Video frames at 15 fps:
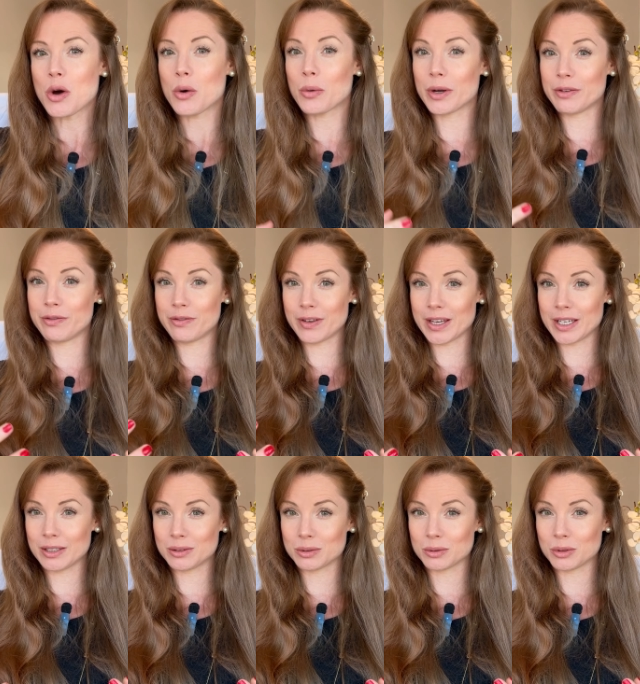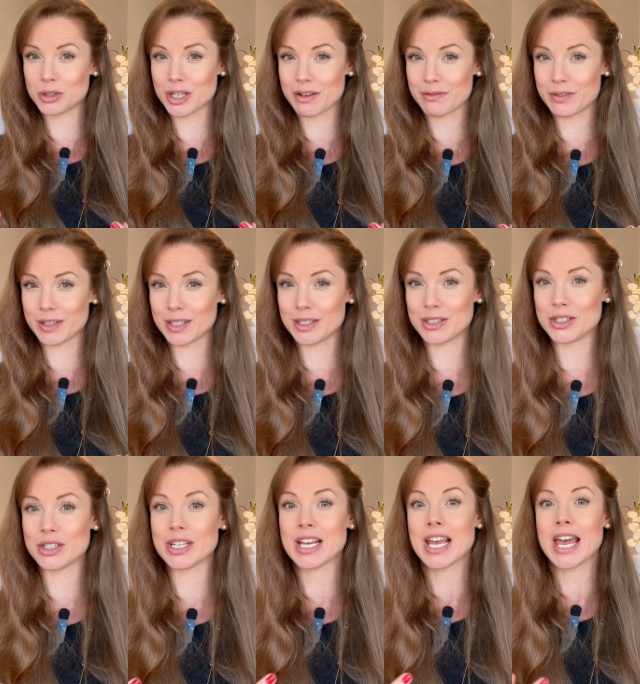O efeito do chá
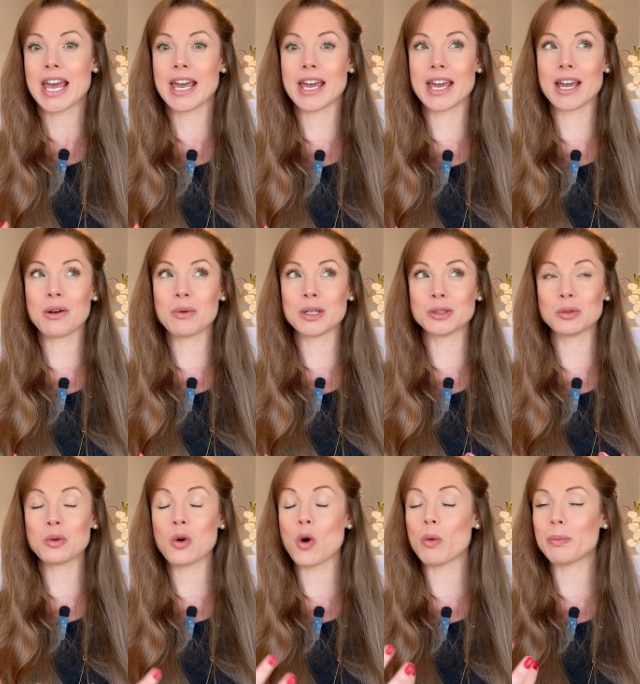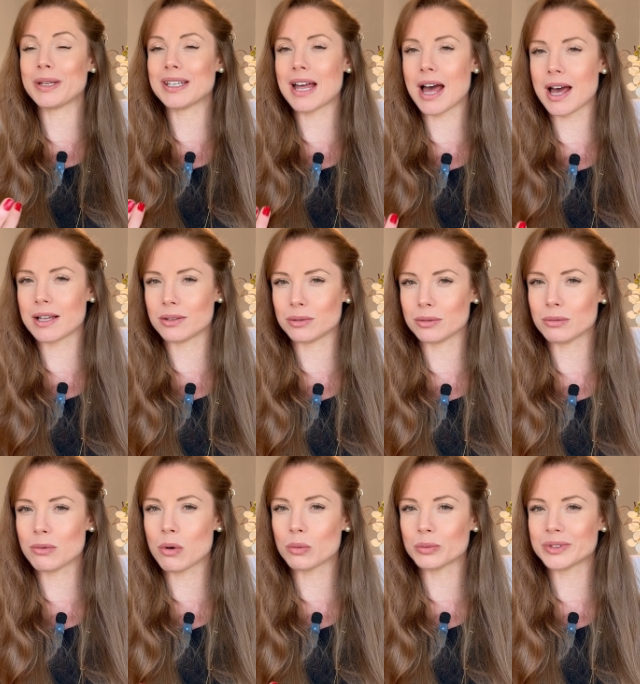verde, é, quando combinado
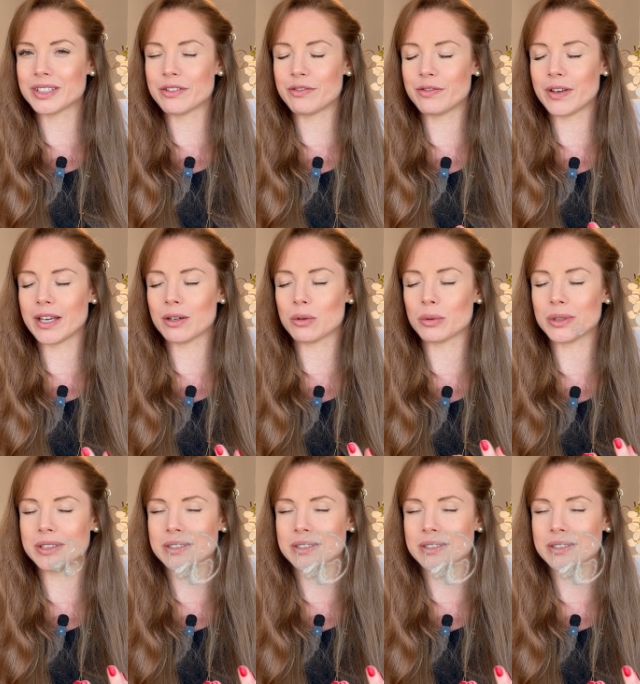com os efeitos, com